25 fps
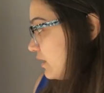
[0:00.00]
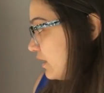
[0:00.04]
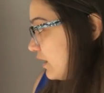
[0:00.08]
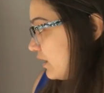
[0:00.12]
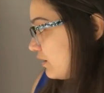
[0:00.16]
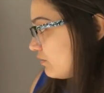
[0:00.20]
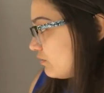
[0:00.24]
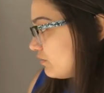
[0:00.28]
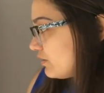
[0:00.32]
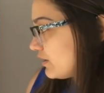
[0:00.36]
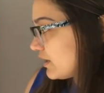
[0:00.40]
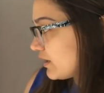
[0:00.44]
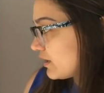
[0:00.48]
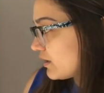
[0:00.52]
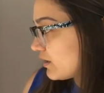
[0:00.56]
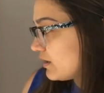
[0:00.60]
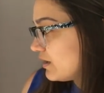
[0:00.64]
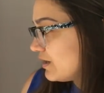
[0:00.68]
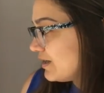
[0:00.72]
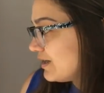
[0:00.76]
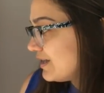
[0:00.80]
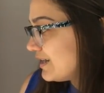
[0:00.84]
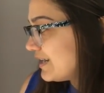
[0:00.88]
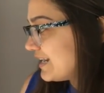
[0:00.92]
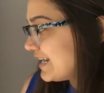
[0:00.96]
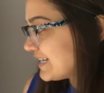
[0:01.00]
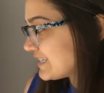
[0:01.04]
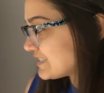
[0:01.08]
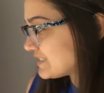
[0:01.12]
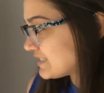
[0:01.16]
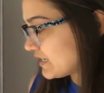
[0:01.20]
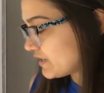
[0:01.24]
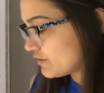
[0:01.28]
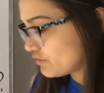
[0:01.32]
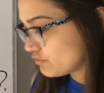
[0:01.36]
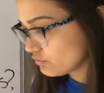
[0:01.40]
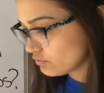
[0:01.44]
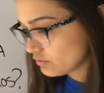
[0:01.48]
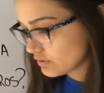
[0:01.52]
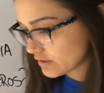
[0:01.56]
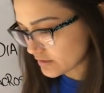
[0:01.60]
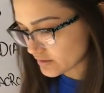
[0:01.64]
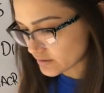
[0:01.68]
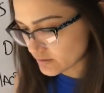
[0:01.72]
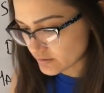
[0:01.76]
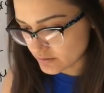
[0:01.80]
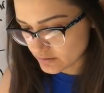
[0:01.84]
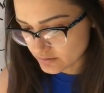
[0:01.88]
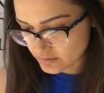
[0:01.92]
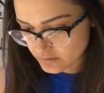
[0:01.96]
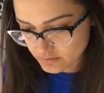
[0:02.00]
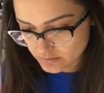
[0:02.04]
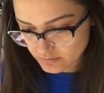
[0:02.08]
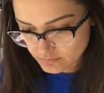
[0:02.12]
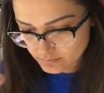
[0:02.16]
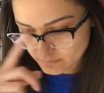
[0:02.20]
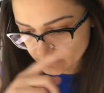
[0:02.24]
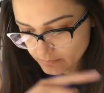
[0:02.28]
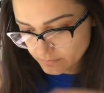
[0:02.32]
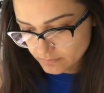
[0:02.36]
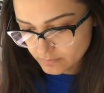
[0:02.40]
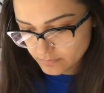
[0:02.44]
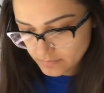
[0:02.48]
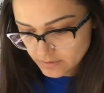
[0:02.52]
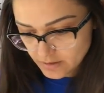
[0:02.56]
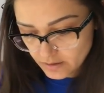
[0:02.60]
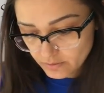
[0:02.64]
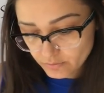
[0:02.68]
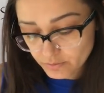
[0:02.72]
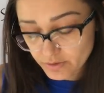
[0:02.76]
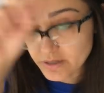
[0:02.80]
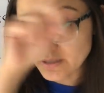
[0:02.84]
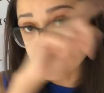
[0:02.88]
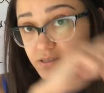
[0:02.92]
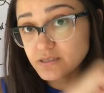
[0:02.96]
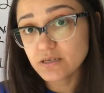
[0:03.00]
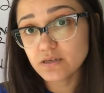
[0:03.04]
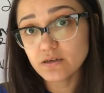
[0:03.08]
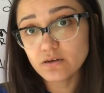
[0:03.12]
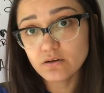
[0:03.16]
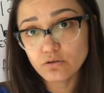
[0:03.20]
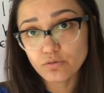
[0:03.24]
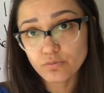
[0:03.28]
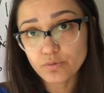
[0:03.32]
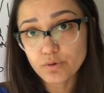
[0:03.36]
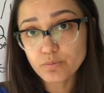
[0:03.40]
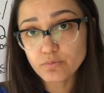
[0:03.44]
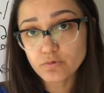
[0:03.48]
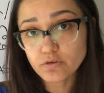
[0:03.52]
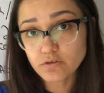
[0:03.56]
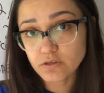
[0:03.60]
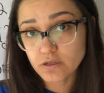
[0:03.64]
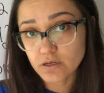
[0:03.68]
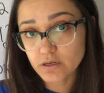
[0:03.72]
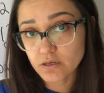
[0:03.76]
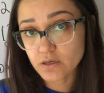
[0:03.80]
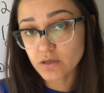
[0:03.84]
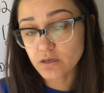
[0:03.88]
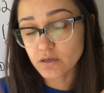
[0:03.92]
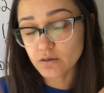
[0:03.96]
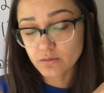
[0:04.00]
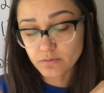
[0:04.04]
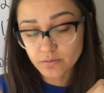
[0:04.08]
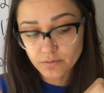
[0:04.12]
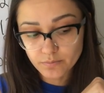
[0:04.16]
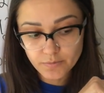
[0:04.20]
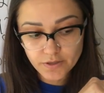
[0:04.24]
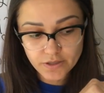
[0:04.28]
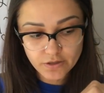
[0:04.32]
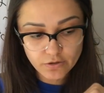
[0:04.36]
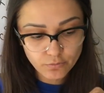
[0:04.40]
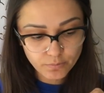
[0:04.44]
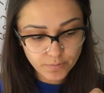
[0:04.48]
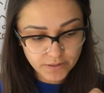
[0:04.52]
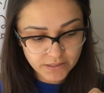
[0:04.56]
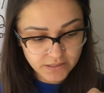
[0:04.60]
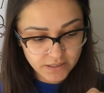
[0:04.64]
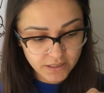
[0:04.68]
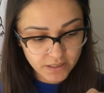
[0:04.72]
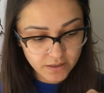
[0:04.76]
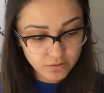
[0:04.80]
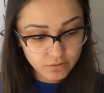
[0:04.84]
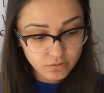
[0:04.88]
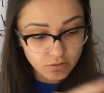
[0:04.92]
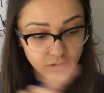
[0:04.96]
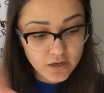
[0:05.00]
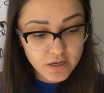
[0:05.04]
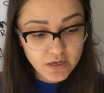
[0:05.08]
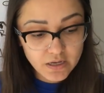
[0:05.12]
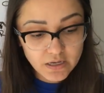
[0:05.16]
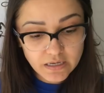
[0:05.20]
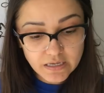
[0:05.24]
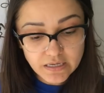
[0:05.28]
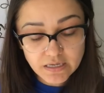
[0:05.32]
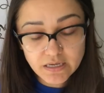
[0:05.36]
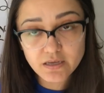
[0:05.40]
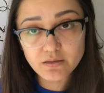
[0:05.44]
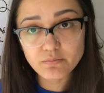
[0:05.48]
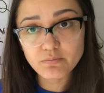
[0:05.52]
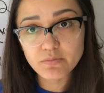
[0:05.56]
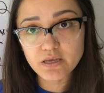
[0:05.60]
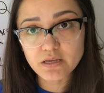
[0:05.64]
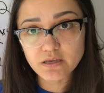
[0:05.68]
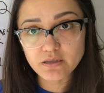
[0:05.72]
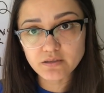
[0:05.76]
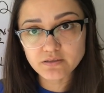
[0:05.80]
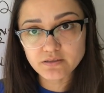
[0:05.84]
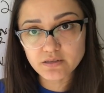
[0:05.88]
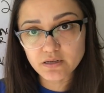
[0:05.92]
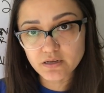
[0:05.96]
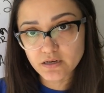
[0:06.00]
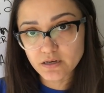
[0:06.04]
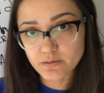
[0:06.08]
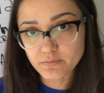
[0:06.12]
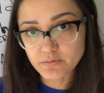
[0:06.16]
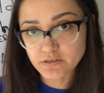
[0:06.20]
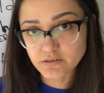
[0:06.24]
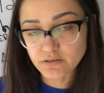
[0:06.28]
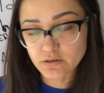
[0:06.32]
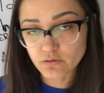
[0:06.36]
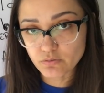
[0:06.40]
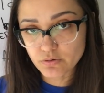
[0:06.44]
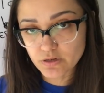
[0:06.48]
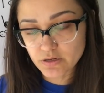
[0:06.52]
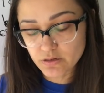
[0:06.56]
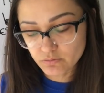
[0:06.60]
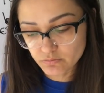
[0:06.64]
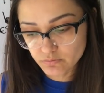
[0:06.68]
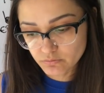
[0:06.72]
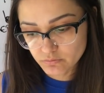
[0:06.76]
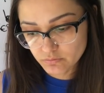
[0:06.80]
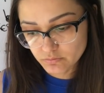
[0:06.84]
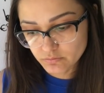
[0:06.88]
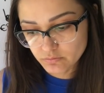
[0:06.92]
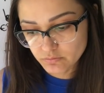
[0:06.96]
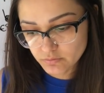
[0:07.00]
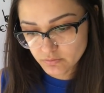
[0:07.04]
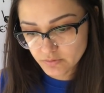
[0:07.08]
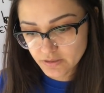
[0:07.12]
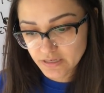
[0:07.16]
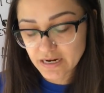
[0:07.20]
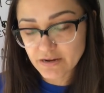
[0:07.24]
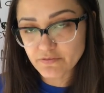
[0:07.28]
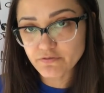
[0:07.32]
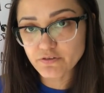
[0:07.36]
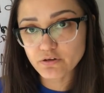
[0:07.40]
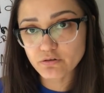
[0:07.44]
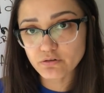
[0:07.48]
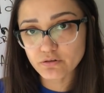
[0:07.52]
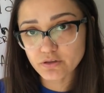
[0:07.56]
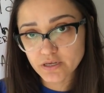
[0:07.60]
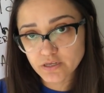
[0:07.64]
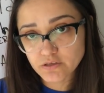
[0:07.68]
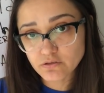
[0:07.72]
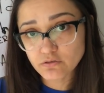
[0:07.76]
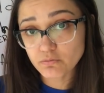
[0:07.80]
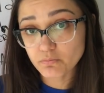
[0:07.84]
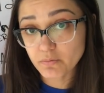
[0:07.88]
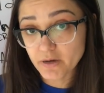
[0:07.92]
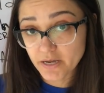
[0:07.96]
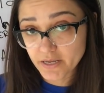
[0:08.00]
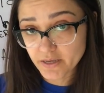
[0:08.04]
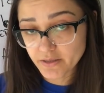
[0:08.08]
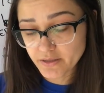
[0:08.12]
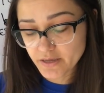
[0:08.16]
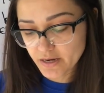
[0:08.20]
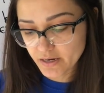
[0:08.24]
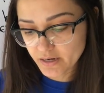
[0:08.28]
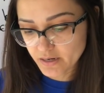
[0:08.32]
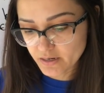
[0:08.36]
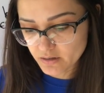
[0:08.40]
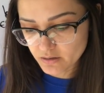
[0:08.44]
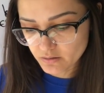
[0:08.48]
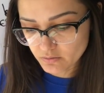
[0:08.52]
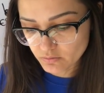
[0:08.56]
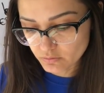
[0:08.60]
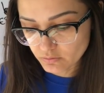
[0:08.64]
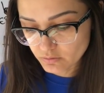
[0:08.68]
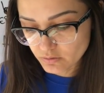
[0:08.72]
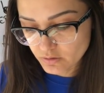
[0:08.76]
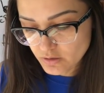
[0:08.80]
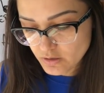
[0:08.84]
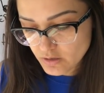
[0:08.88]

Ahora, las ayudas. Acuérdense, lo vimos el video pasado y en mi Instagram está un, gráfico de eso, vayan y agárrenlo.